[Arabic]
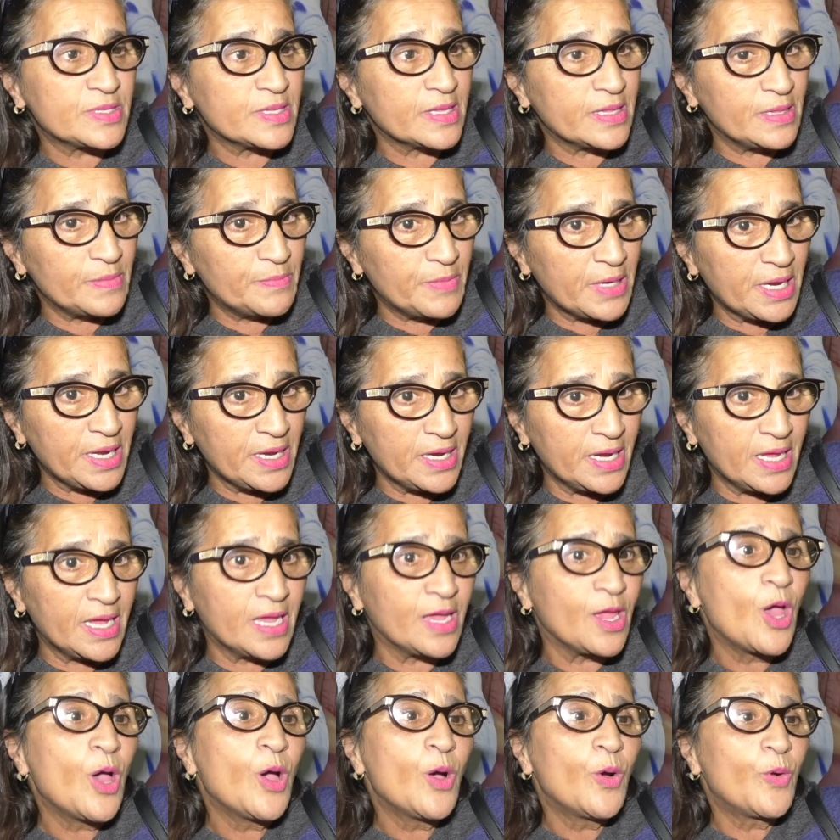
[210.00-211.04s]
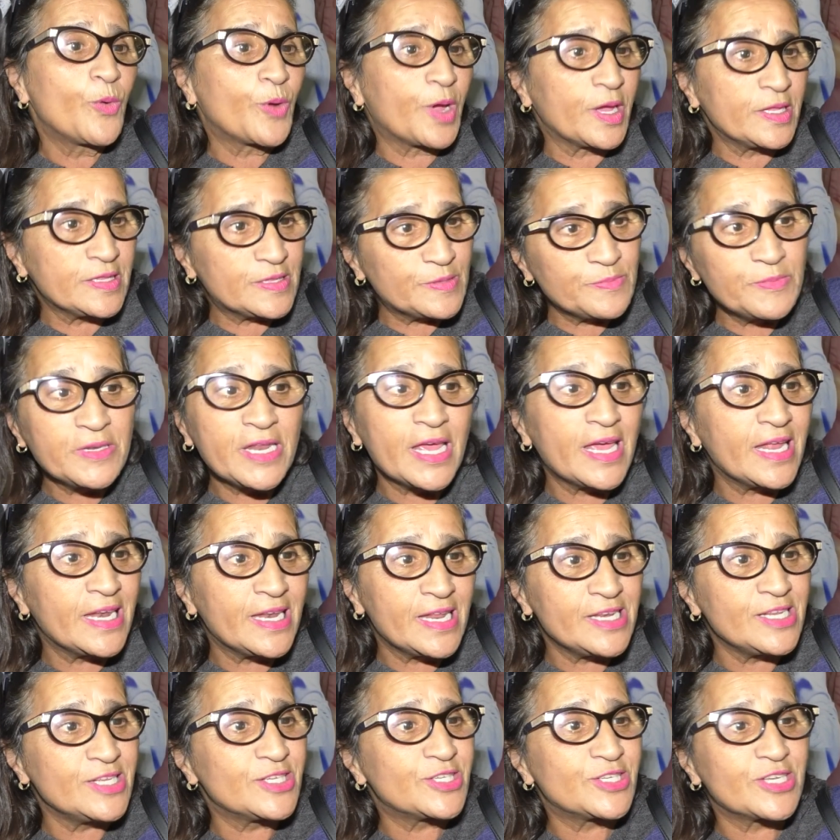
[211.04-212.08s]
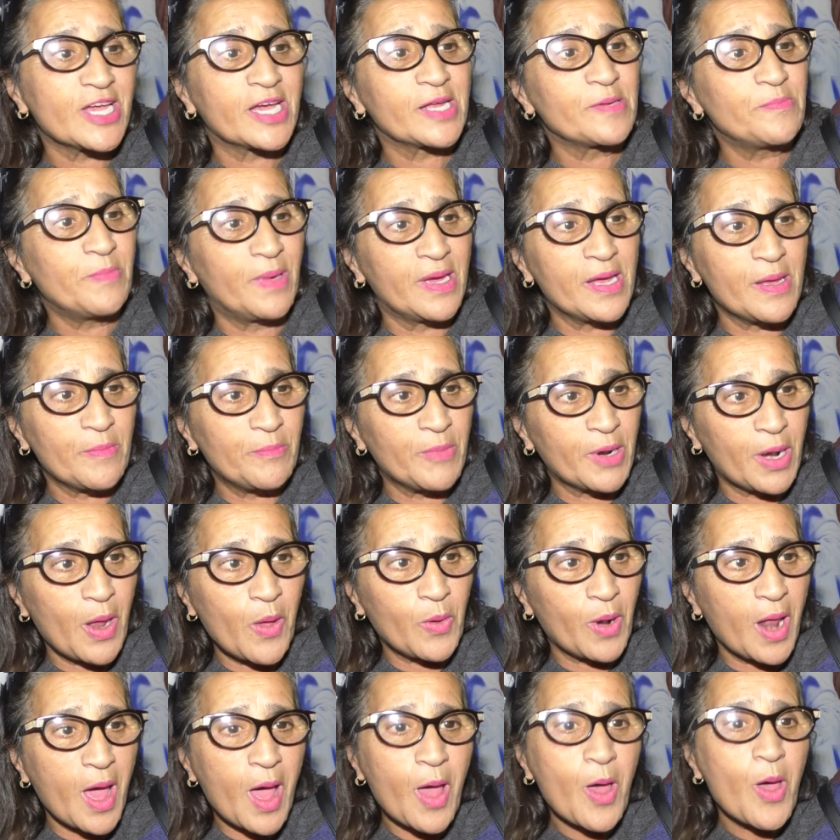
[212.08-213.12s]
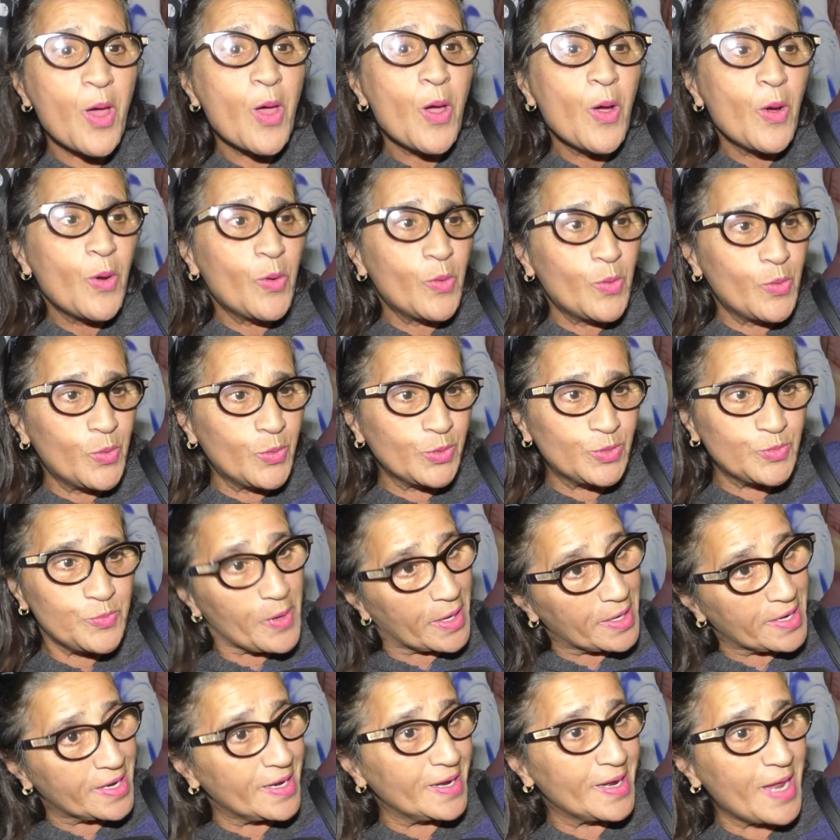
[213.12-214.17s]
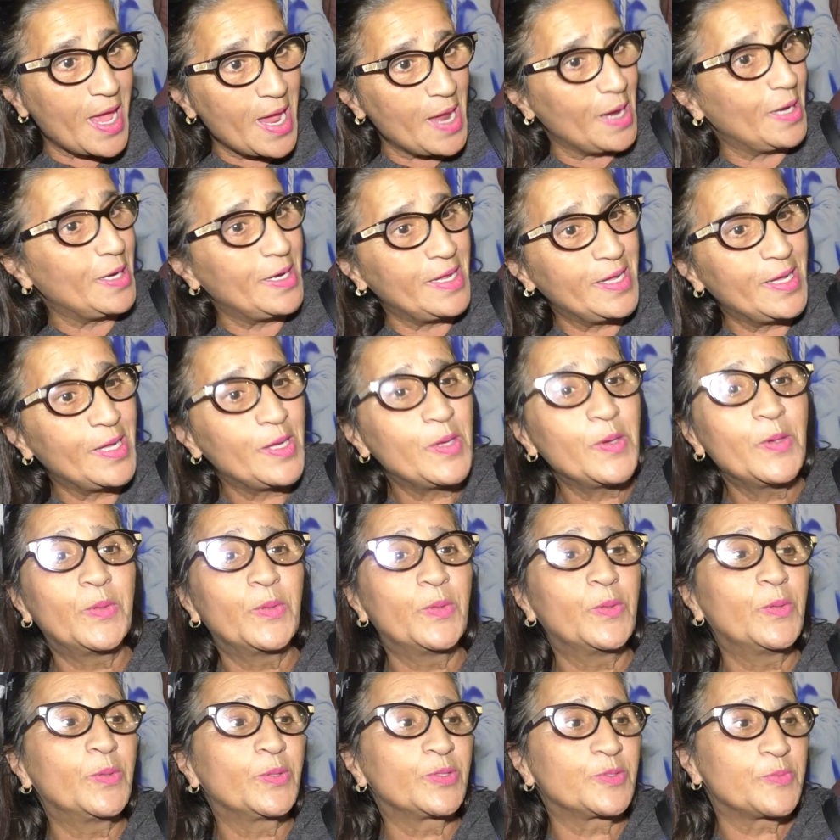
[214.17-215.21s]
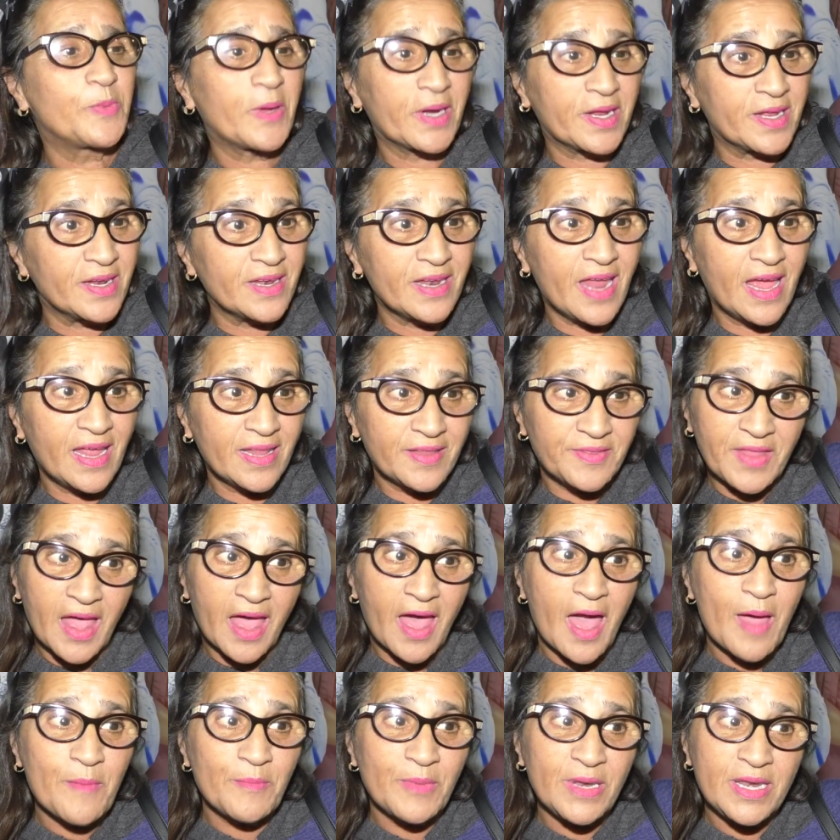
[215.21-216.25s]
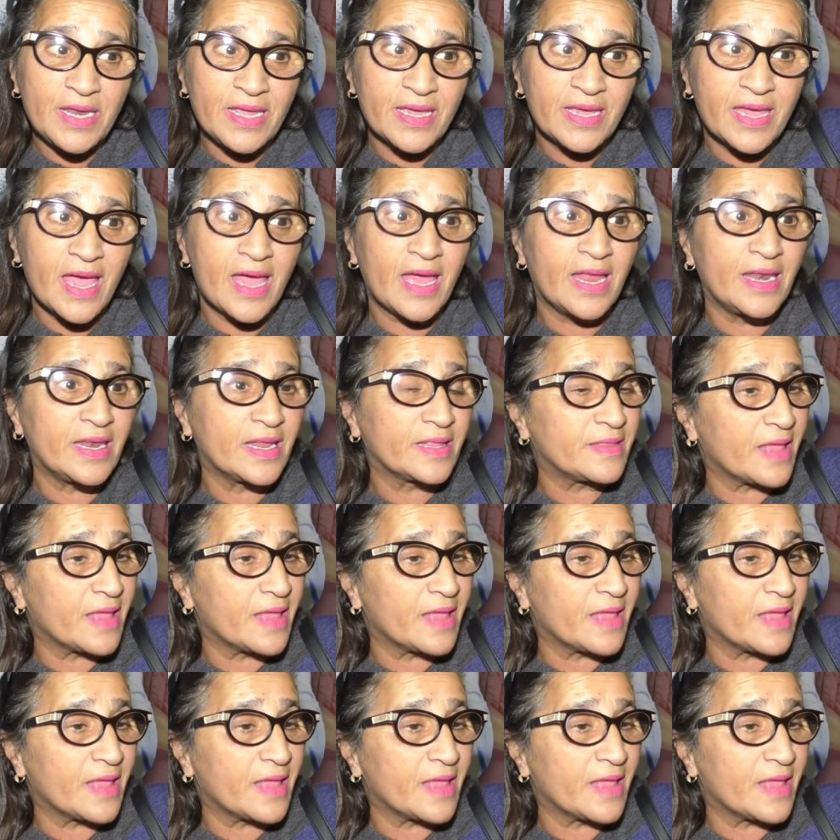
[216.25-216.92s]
استاذ المريني وكنتمنى انني نشتغل معاه مره اخرى وتبارك الله عليه وتبارك الله على الطاقم اللي كان لا